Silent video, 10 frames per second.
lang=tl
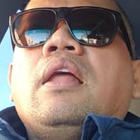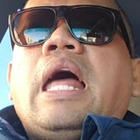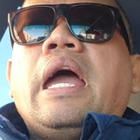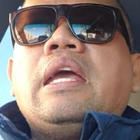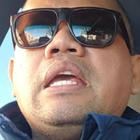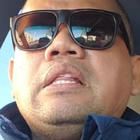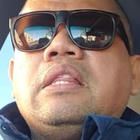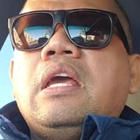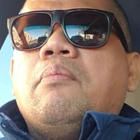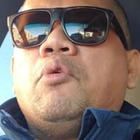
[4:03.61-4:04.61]
lahing
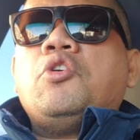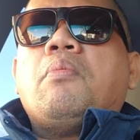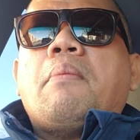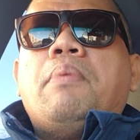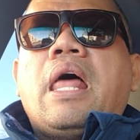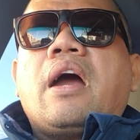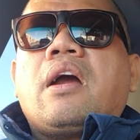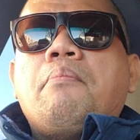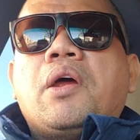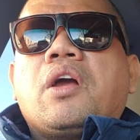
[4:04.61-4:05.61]
itim o yung mga black
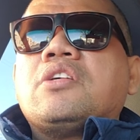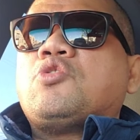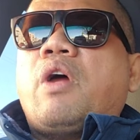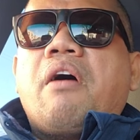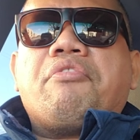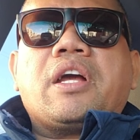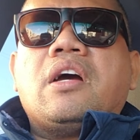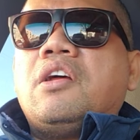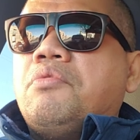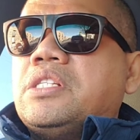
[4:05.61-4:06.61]
Americans or
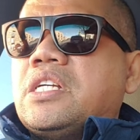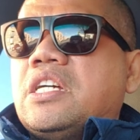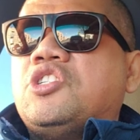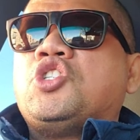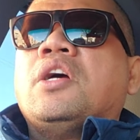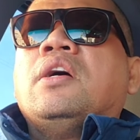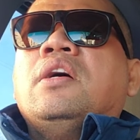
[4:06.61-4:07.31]
African heritage